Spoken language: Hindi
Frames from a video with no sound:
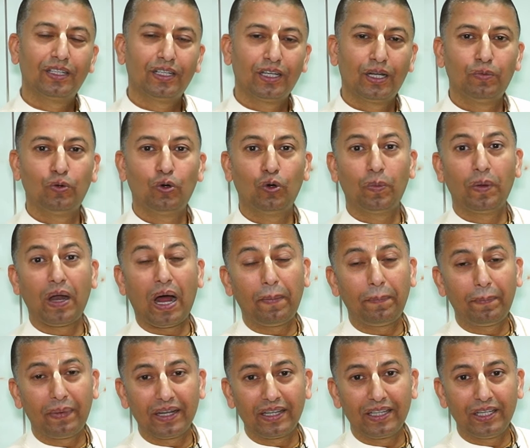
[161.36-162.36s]
नमो
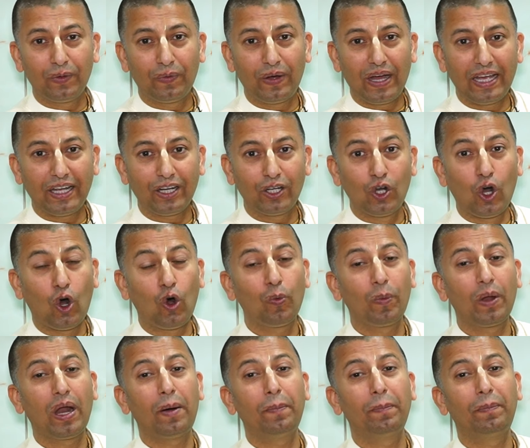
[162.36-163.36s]
ब्राह्मण देवाय गौ
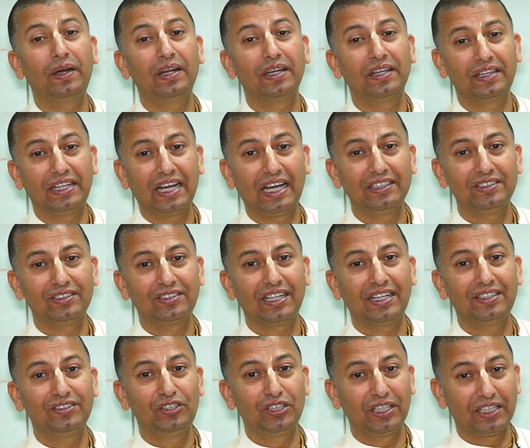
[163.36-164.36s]
ब्राह्मण हिताय
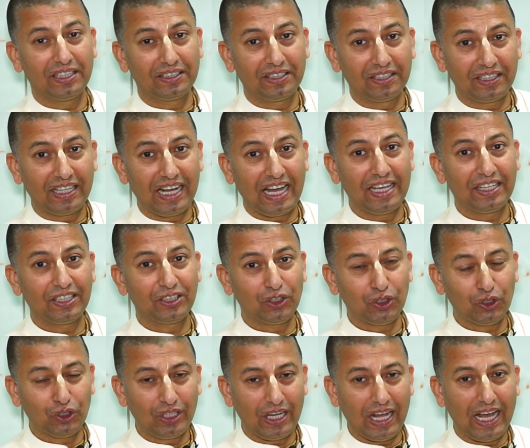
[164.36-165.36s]
चा जगत हिताय
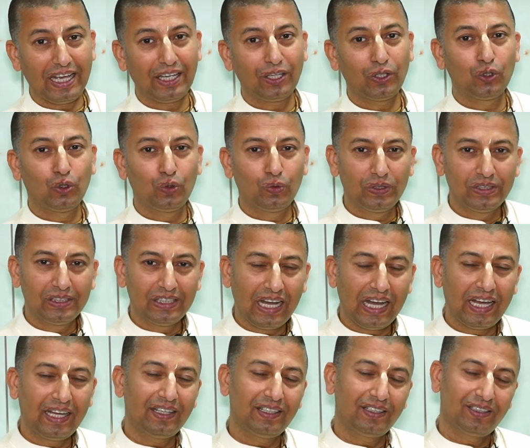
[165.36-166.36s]
कृष्णाय
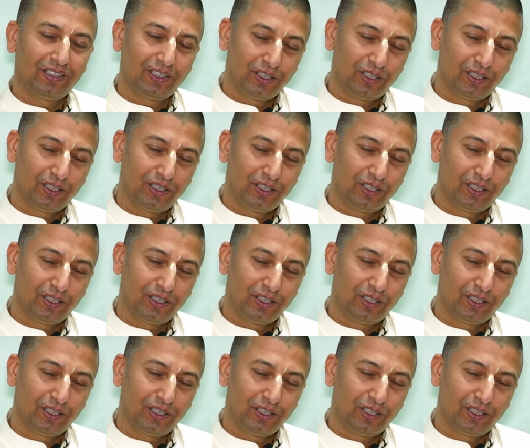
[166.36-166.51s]
गोविंदाय